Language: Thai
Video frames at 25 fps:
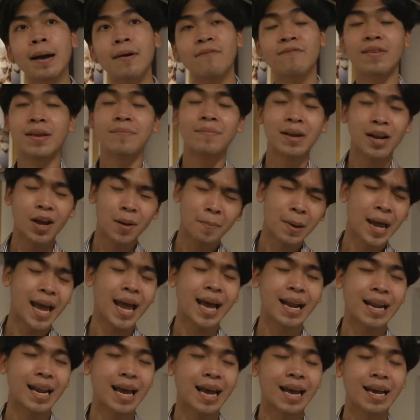ฟีมันก็แพ
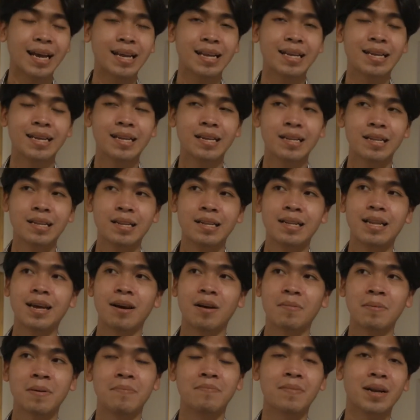งแหละแล้ว
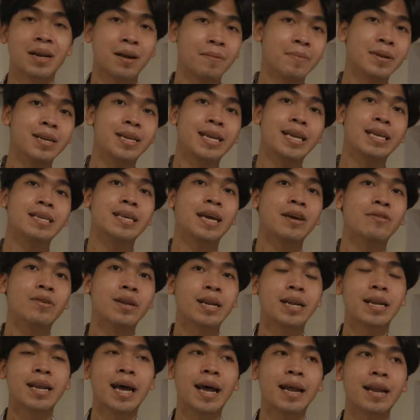ก็แบบมันก็เป็นดีใจด้วย
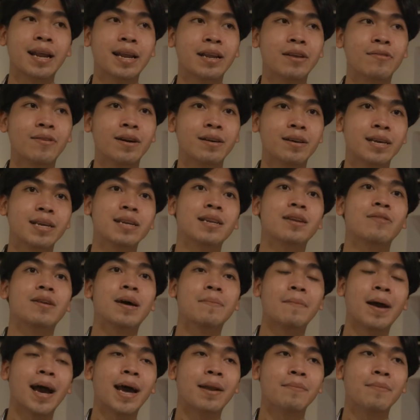ในฐานะที่ว่า เอ้ย เรา
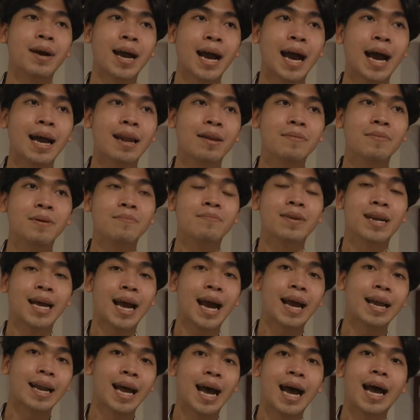ทำงานมาขายแล้วแบบมัน
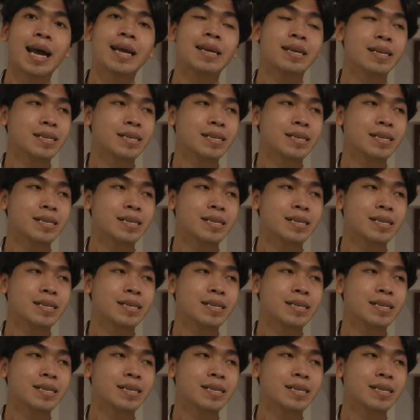ขายได้